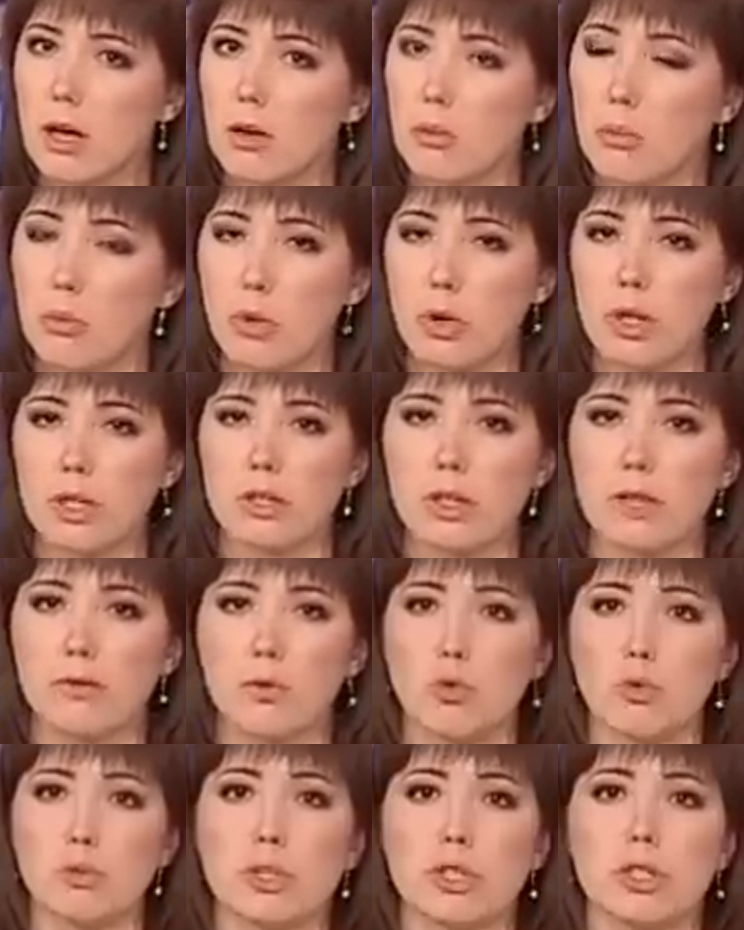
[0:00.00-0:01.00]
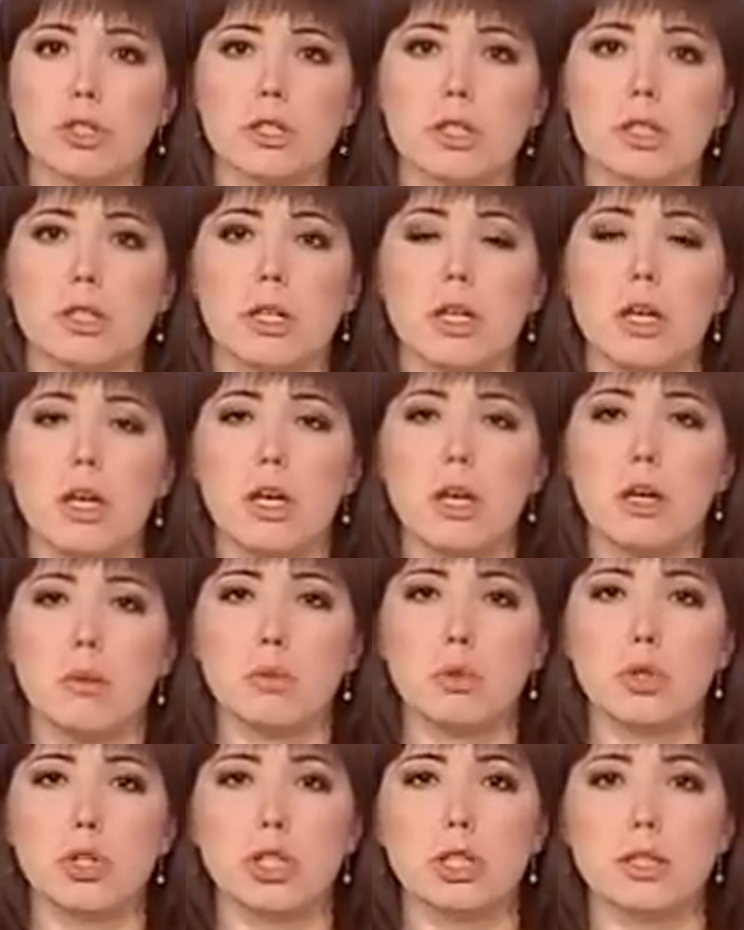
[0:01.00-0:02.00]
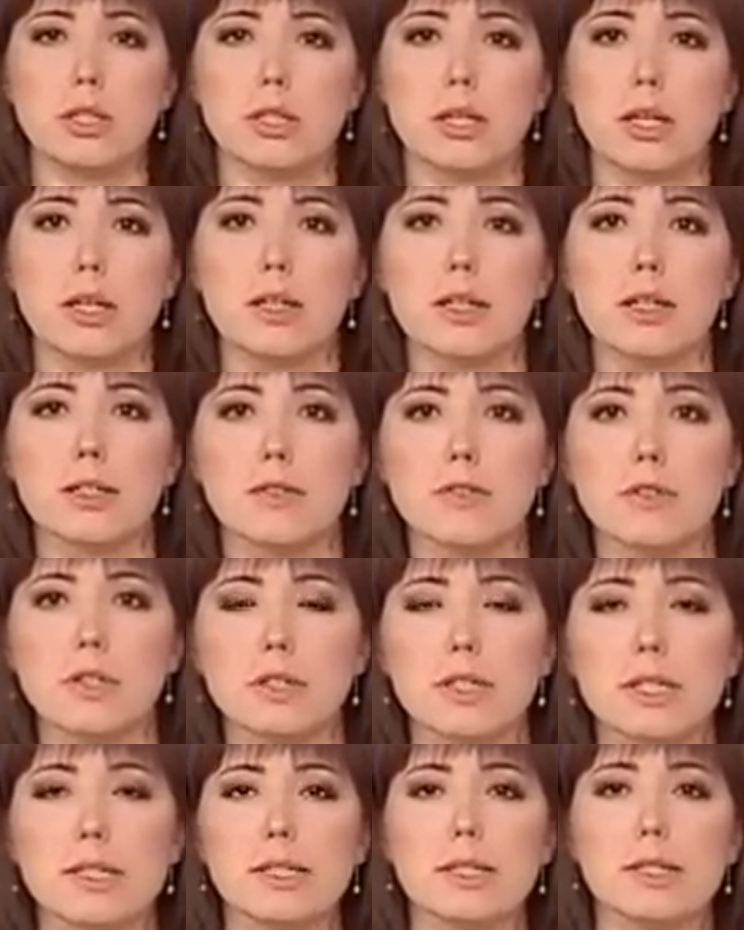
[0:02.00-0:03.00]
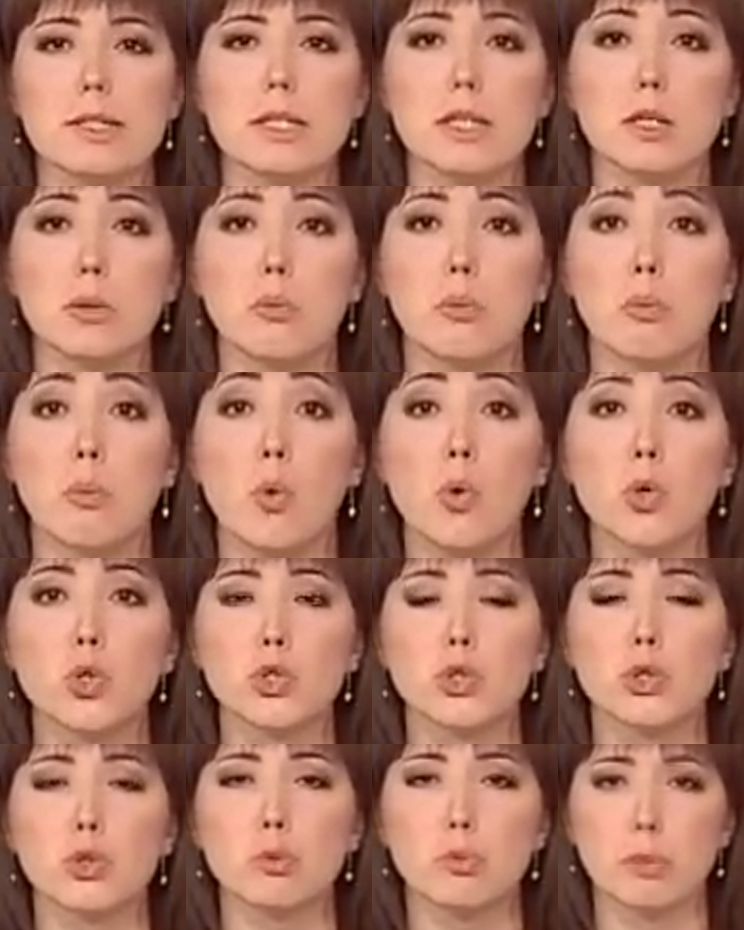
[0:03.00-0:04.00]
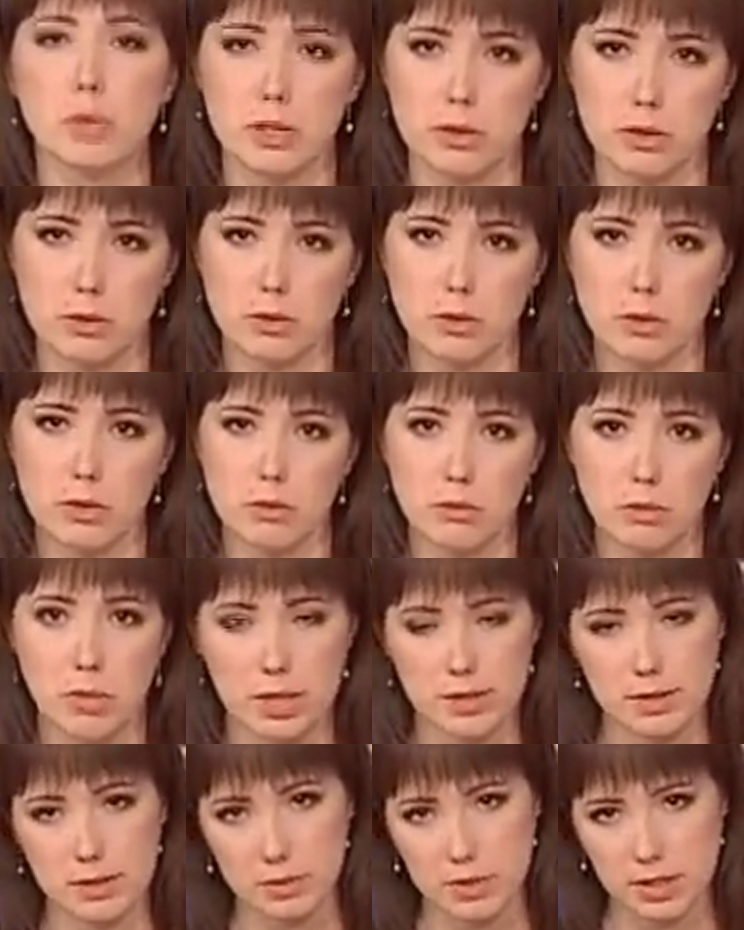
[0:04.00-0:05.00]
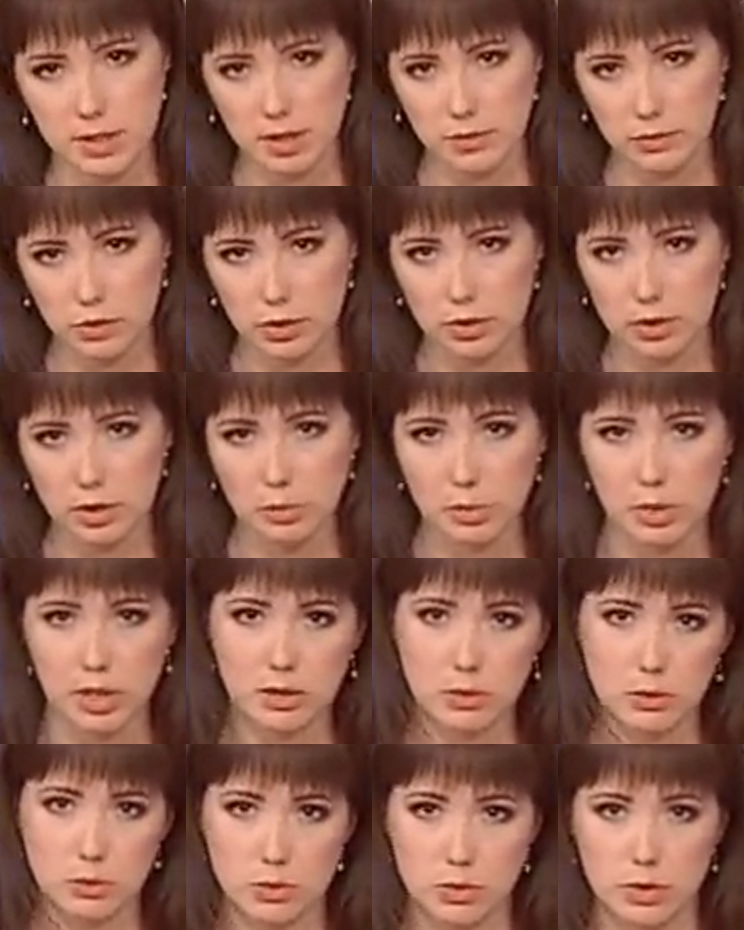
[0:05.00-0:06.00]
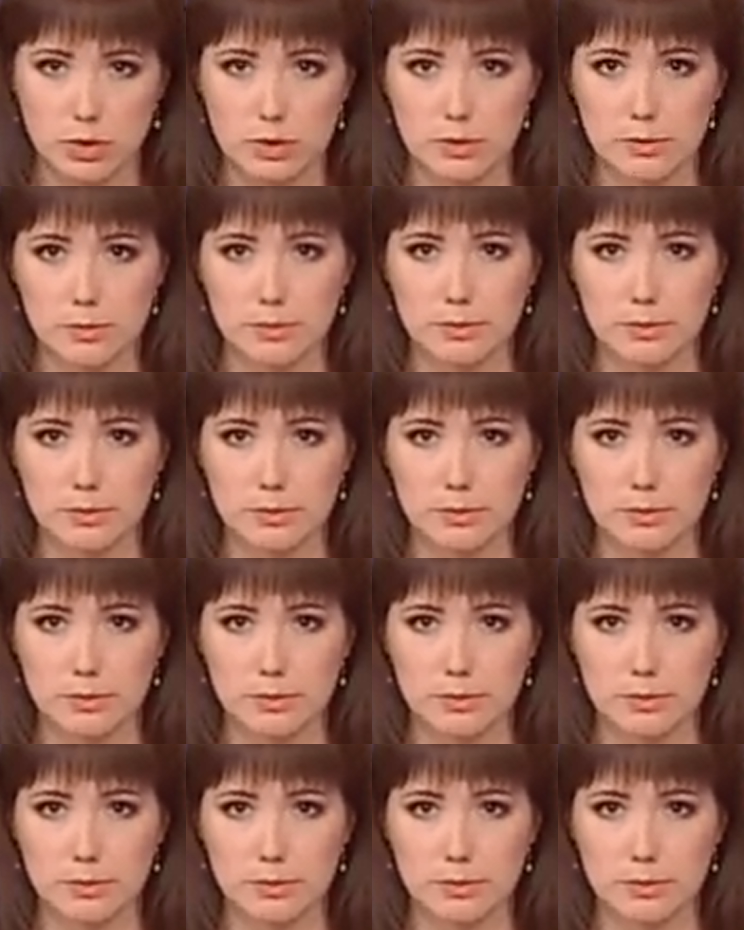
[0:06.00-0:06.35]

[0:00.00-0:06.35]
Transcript: Более того, убеждены. Мужчина накладывал на детей божью метку. Максим Савченко продолжит.